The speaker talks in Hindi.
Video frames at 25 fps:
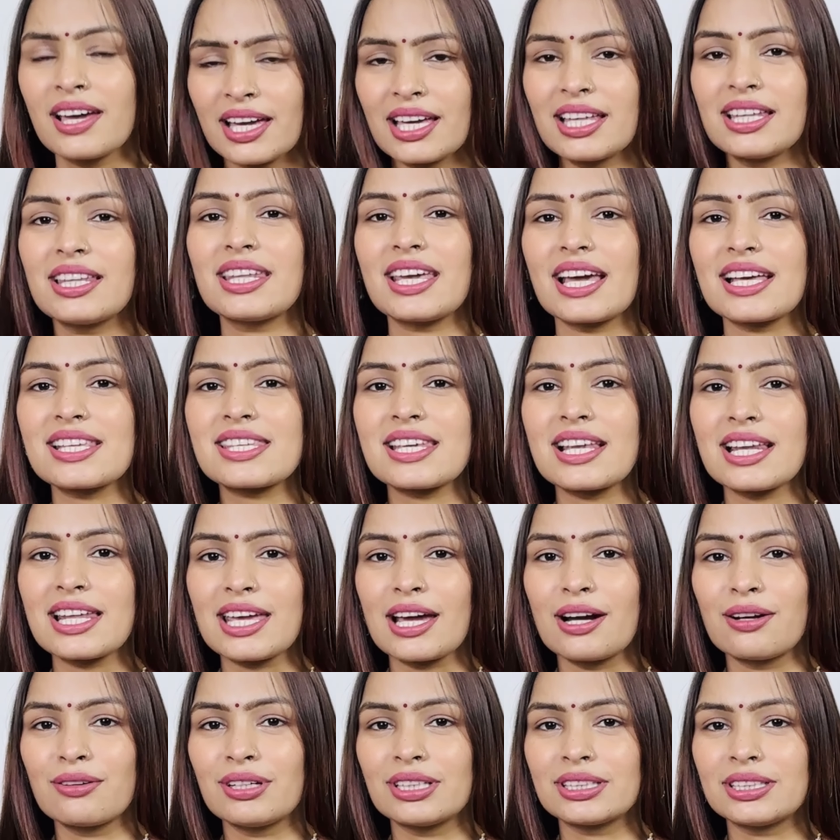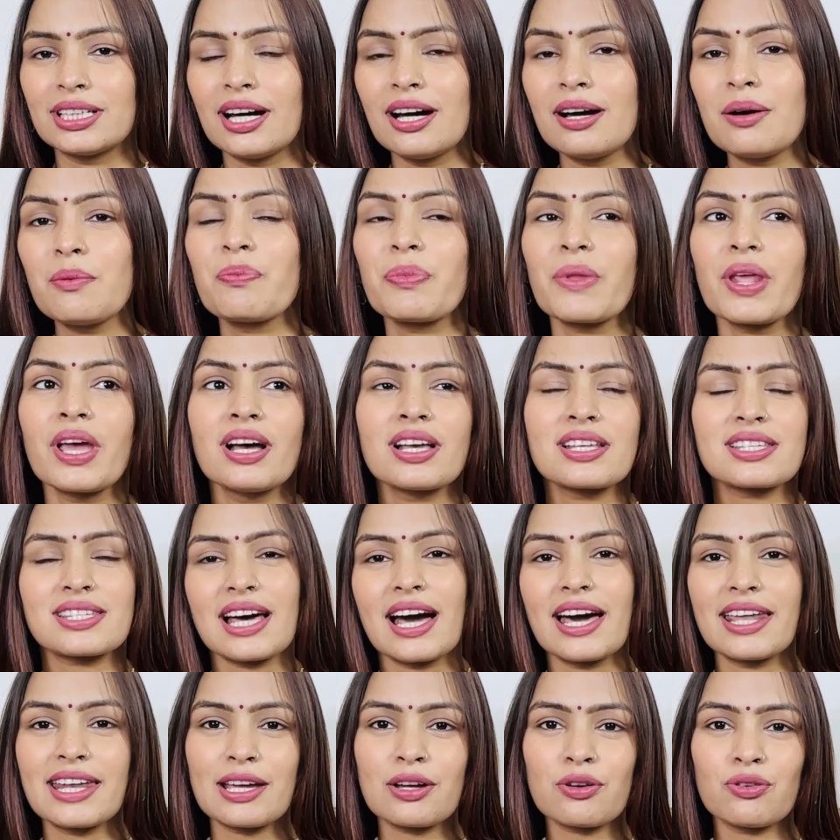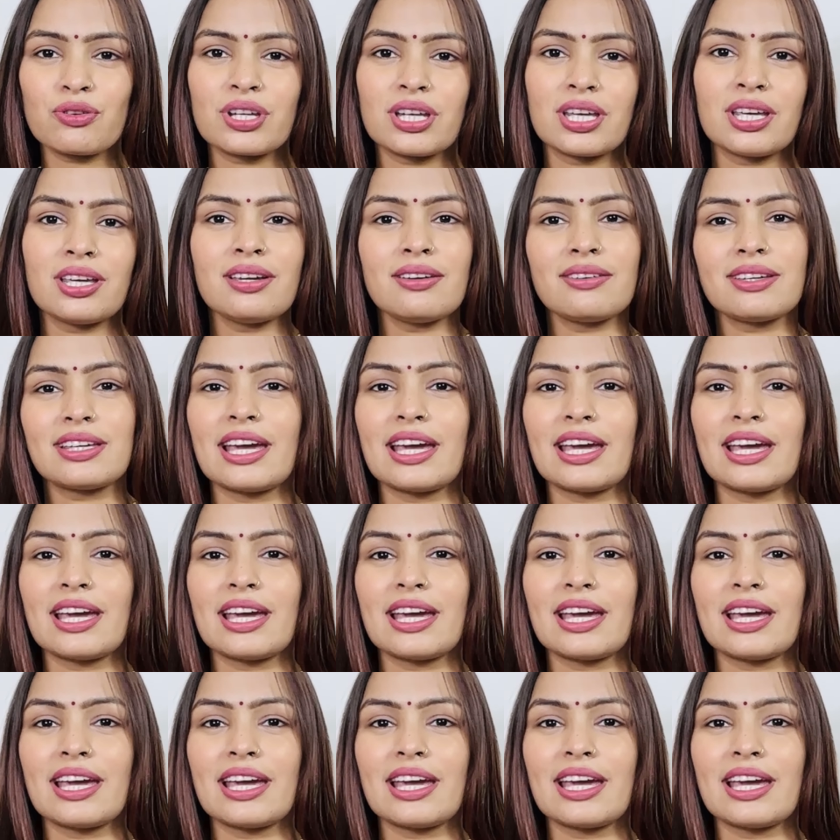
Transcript: इंडिया से लिया हुआ था साड़ी को नहीं